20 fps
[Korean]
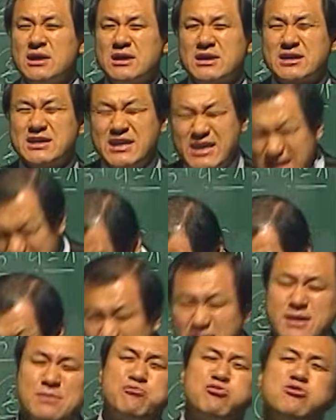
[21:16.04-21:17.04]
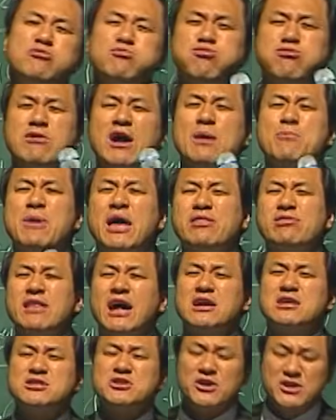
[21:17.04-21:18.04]
그냥 부부가
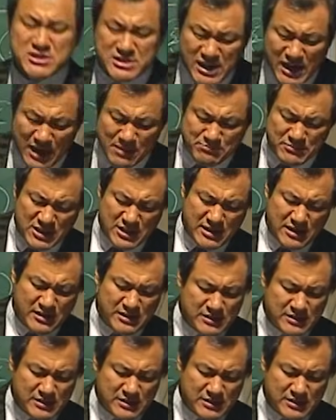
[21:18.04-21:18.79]
맨날 전쟁합니다.